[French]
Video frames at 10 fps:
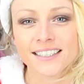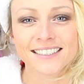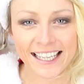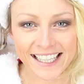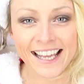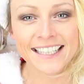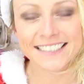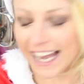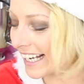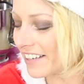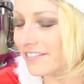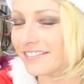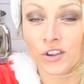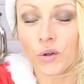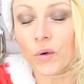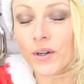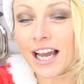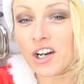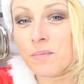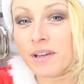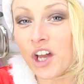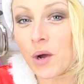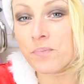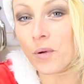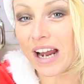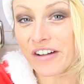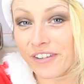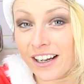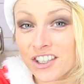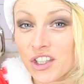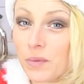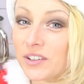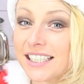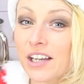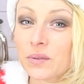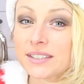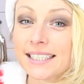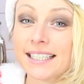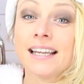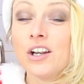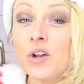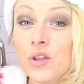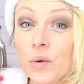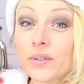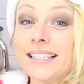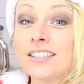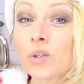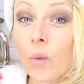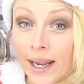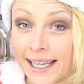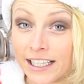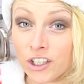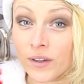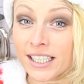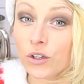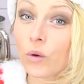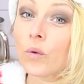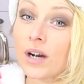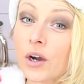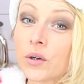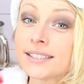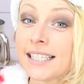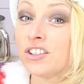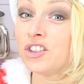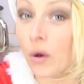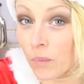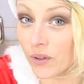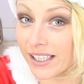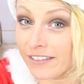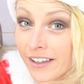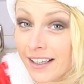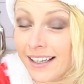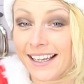ça y est, ça arrive Donc on garde le meilleur pour la fin, je commence à annoncer le nom des trois gagnants qui auront la recette dans mon livre.